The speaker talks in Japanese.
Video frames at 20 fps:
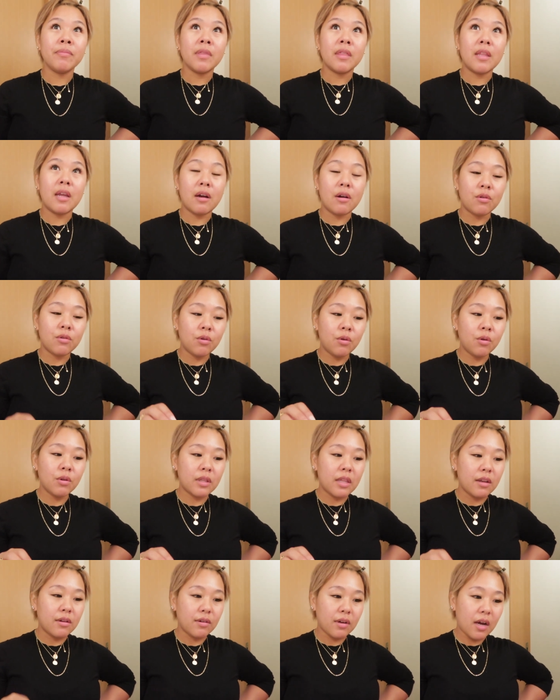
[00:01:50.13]
なんかこの
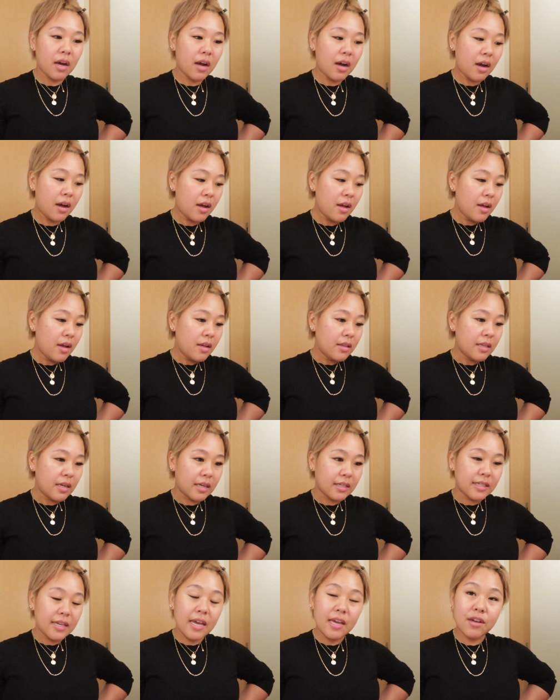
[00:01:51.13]
ホテルがなん
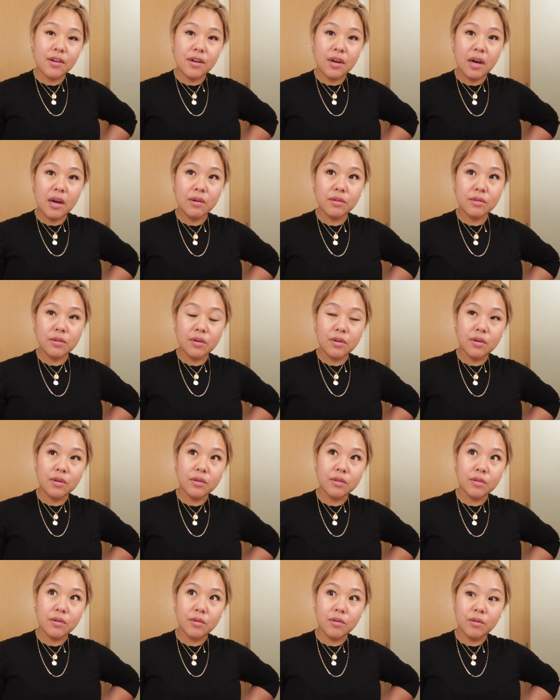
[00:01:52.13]
かテイクアウト
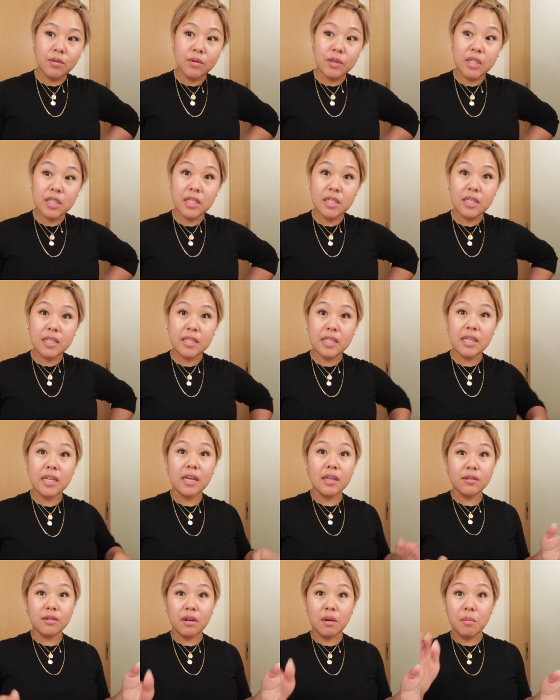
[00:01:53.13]
用の美味しい
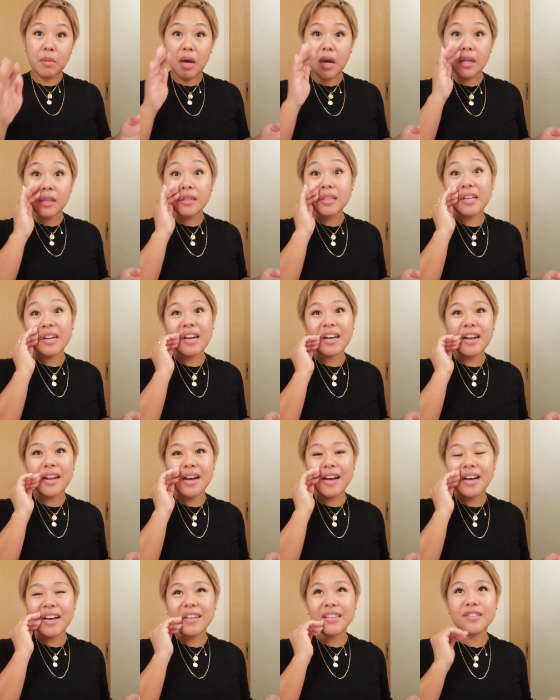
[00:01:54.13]
ディナーとかもあったか
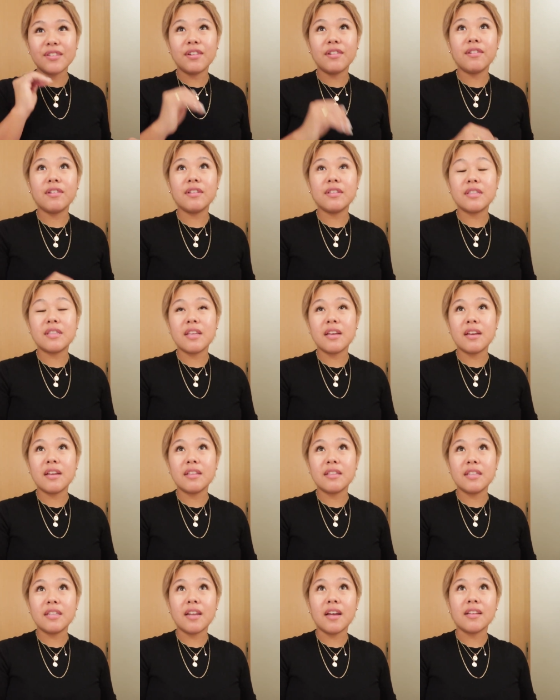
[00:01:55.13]
らそれ
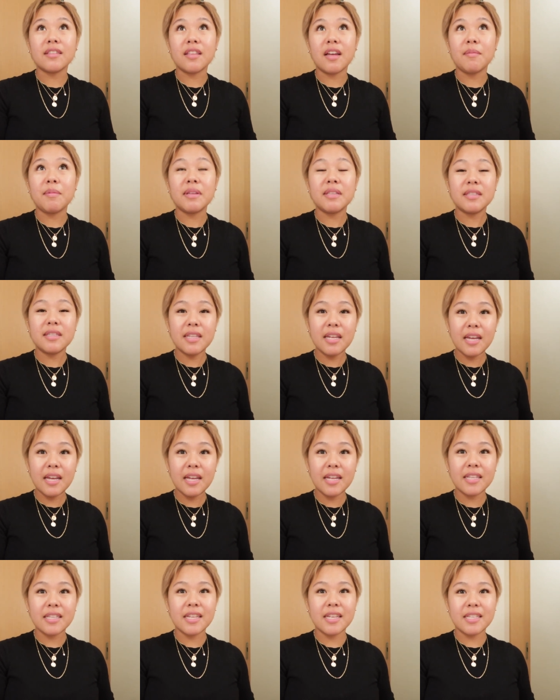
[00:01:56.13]
でディナー食べ
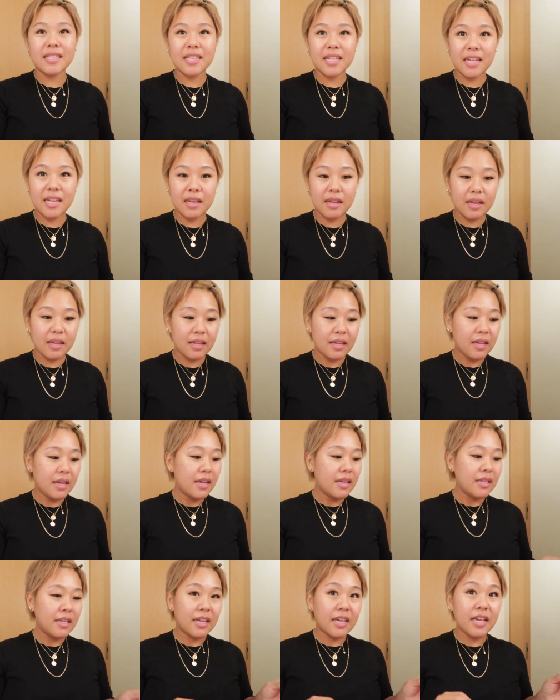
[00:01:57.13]
て寝て
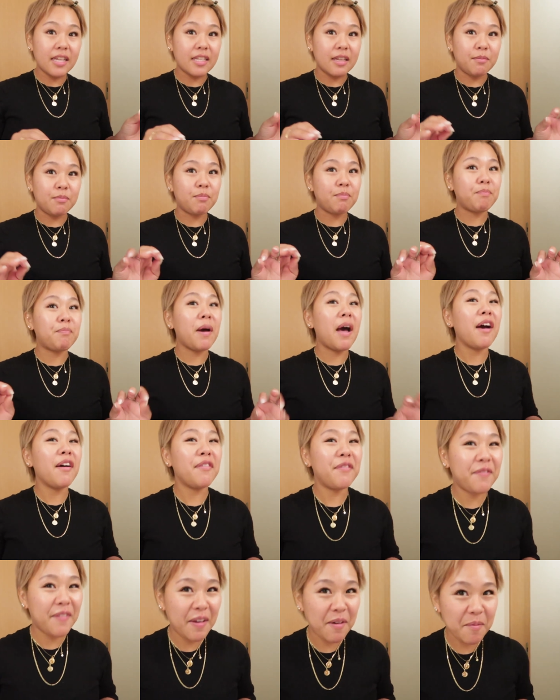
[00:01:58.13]
で今朝
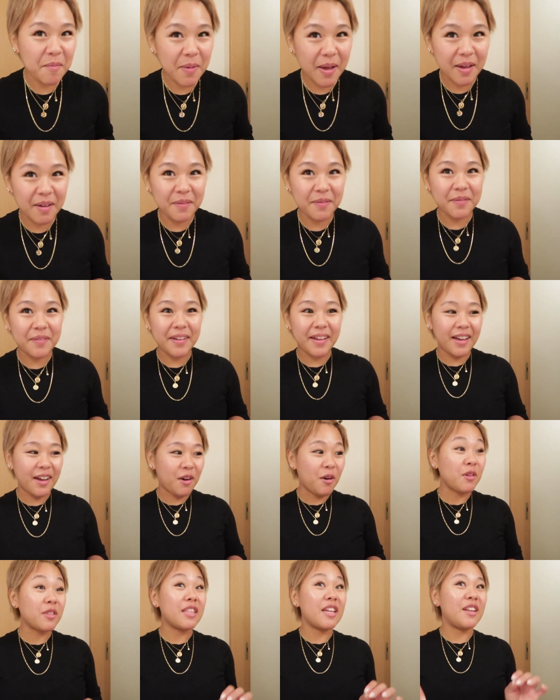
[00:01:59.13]

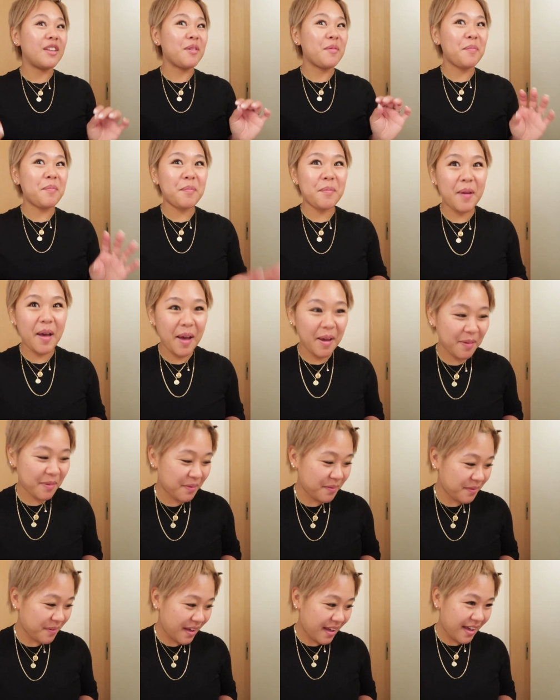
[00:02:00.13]
バッフェバッフェホテルの
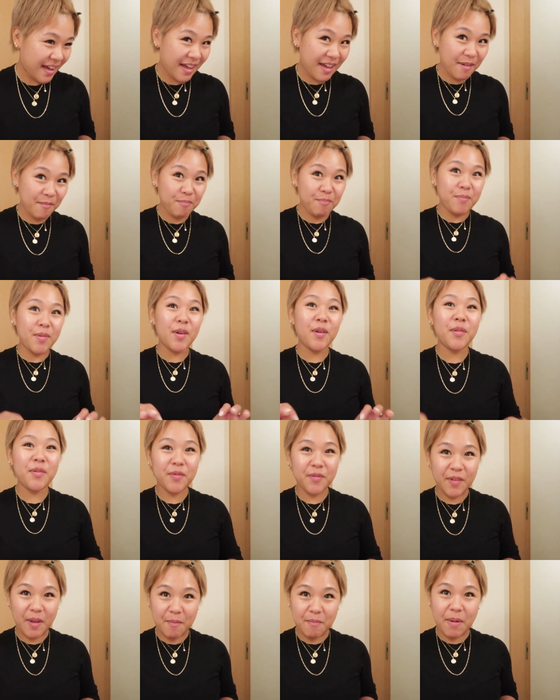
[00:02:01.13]

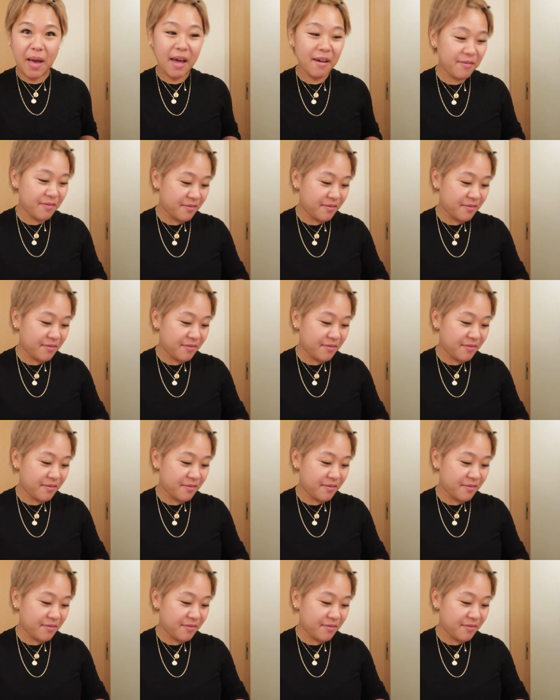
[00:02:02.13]
バッフェビュッフェバッ